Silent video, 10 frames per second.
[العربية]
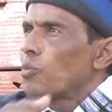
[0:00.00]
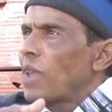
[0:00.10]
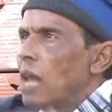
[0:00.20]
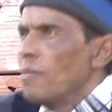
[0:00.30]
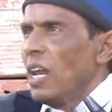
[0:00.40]

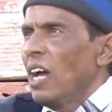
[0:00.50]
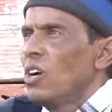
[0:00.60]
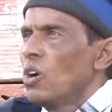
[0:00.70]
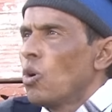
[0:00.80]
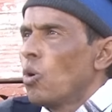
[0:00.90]
ونتاع الملح
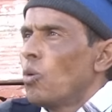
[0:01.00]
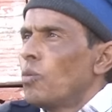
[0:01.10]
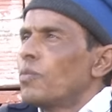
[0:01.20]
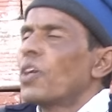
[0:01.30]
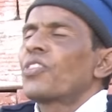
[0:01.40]

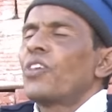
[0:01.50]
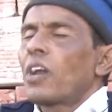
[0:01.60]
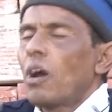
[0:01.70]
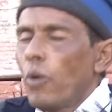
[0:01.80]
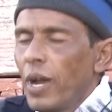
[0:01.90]
ثرواتنا معنا
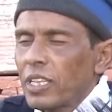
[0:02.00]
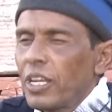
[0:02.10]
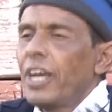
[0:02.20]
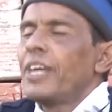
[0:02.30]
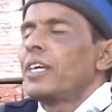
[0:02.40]
ثروات
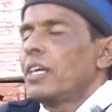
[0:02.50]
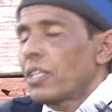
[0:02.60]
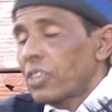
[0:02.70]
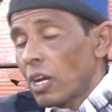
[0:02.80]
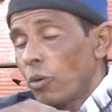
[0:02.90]
اي
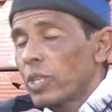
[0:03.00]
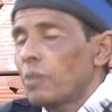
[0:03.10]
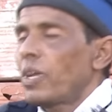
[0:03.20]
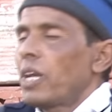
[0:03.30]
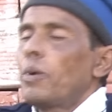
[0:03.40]
الثروات
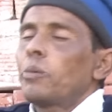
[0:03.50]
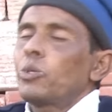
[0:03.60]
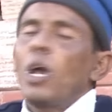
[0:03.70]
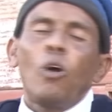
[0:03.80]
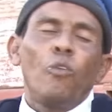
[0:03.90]
نتاعنا ما باش
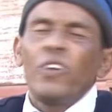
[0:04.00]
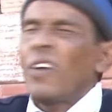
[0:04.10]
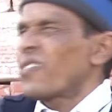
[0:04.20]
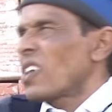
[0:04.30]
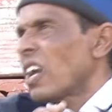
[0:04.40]
نقعوا في
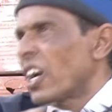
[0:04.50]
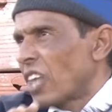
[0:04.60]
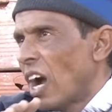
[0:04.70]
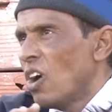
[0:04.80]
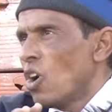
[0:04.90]
نفس
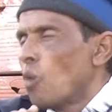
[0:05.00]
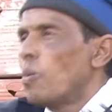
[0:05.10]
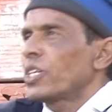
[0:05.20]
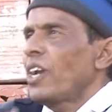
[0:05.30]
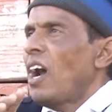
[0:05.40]
الخطا
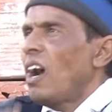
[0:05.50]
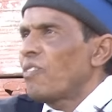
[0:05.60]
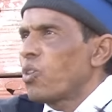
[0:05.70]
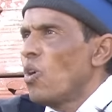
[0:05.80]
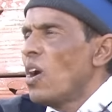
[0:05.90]
وباش
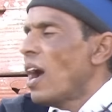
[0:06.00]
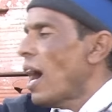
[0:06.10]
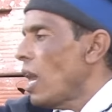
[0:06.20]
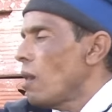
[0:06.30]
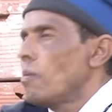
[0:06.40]
نحافظوا
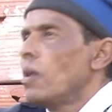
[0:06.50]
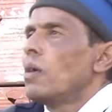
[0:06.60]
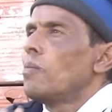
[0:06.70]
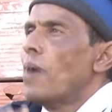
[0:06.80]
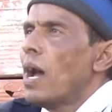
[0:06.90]
على
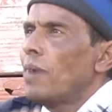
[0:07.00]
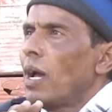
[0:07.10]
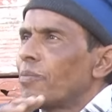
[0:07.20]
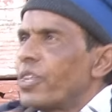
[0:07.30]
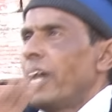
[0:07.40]
البهامه
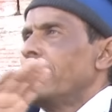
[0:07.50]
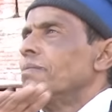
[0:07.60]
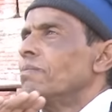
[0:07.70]
نتاعنا